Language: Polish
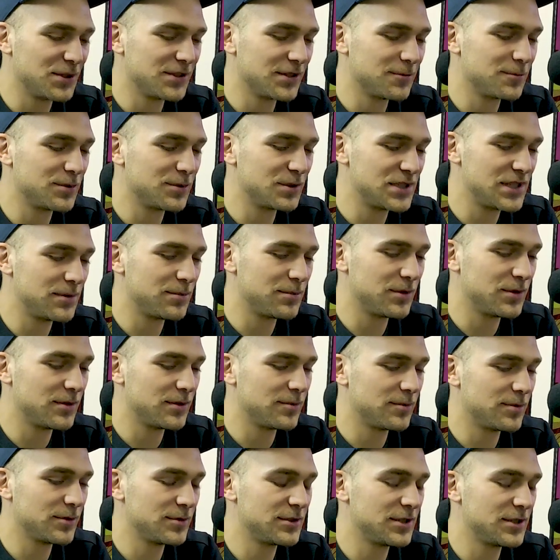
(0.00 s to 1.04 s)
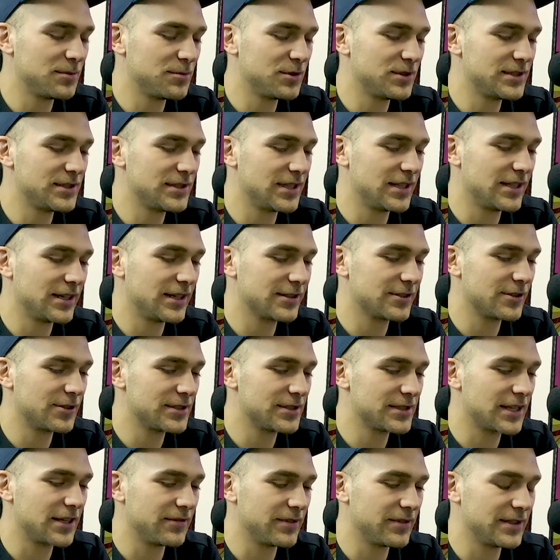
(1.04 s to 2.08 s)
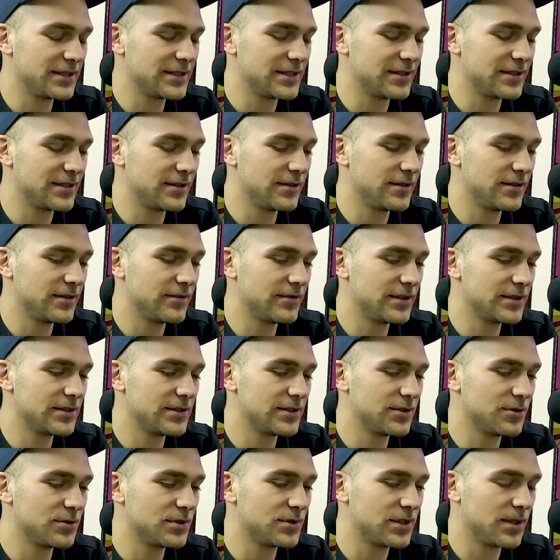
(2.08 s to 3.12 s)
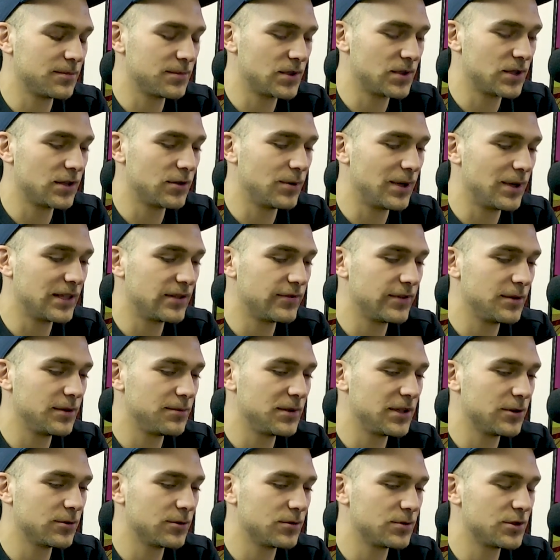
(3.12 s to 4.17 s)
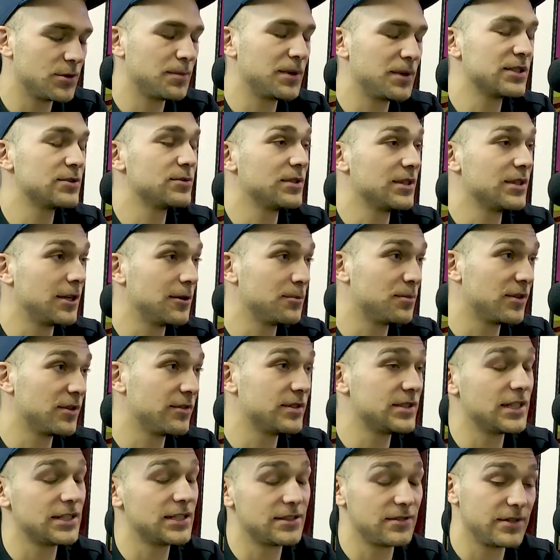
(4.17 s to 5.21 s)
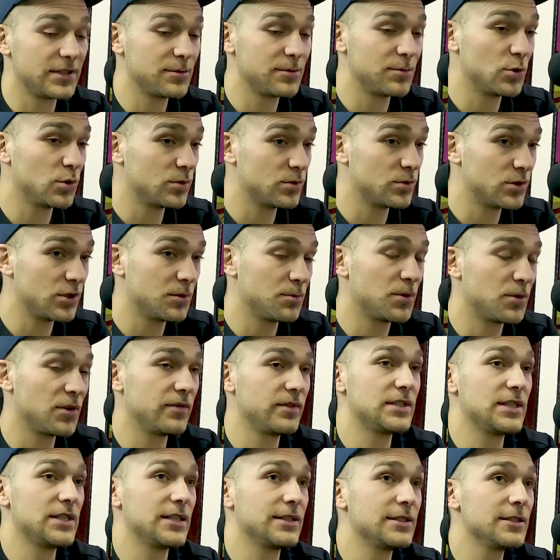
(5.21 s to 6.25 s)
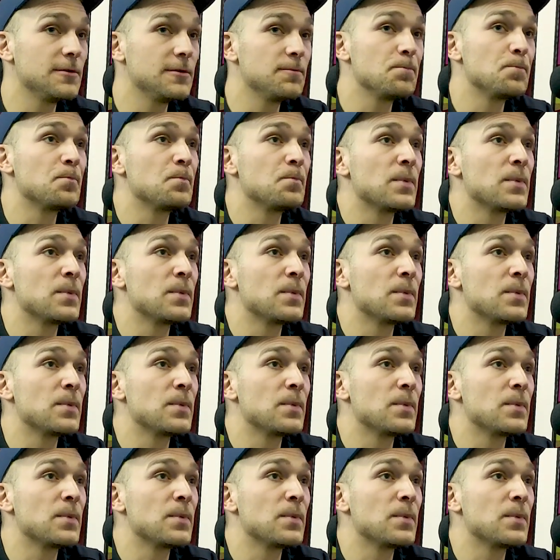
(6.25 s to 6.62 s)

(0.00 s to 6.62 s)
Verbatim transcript: no później, później były sceny aktorskie, więc, e, więc to już tam trochę łatwiej. Michał dużo pracuje na improwizacji, więc było dużo improwizacji.